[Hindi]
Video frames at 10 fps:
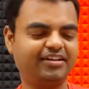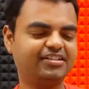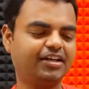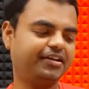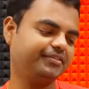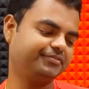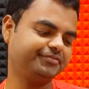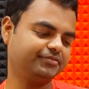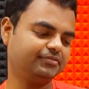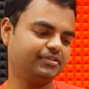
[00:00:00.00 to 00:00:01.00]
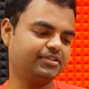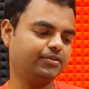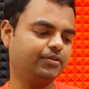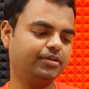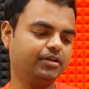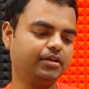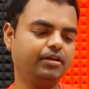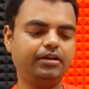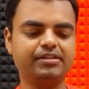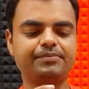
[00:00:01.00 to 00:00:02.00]
अच्छा है इट्स गुड
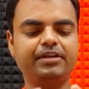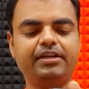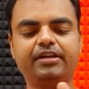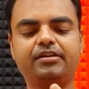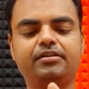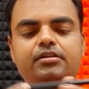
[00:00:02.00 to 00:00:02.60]
इसमें एक